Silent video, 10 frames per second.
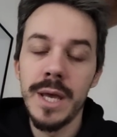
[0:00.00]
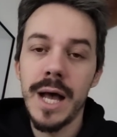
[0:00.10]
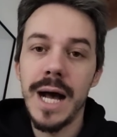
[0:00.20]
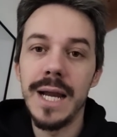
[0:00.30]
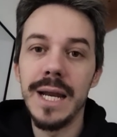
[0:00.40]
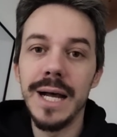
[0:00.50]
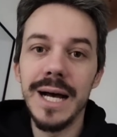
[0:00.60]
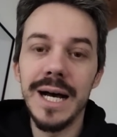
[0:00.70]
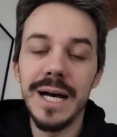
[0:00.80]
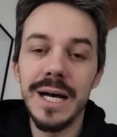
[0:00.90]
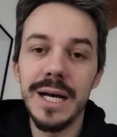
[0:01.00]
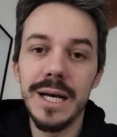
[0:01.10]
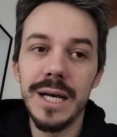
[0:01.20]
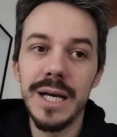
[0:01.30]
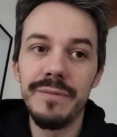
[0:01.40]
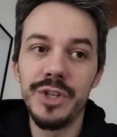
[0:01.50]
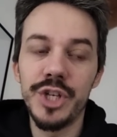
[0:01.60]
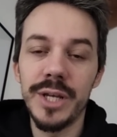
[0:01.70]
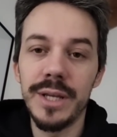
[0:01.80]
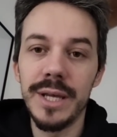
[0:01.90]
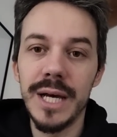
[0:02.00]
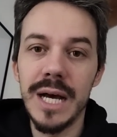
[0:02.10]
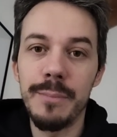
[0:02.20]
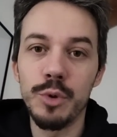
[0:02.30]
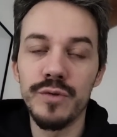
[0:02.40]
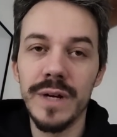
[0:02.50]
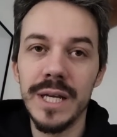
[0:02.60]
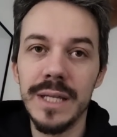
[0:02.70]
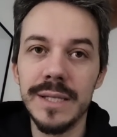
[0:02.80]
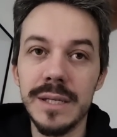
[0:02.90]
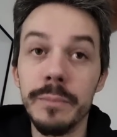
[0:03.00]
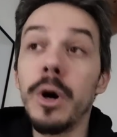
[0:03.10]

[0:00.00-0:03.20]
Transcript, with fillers: alla eh, vicenda plusvalenze.